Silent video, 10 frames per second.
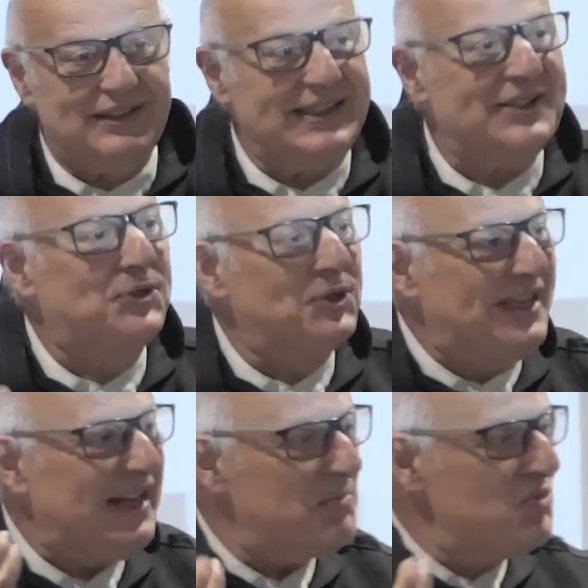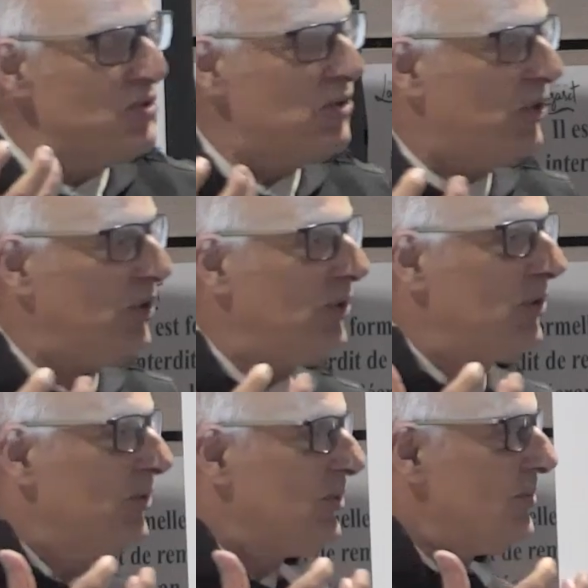et ce qu'est l'amour euh,
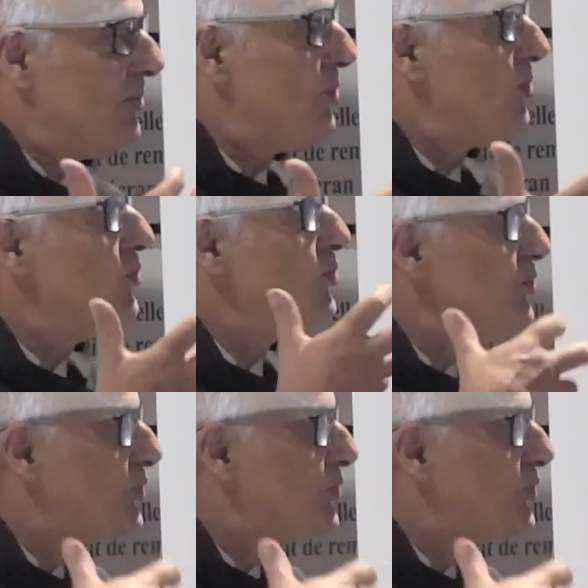ou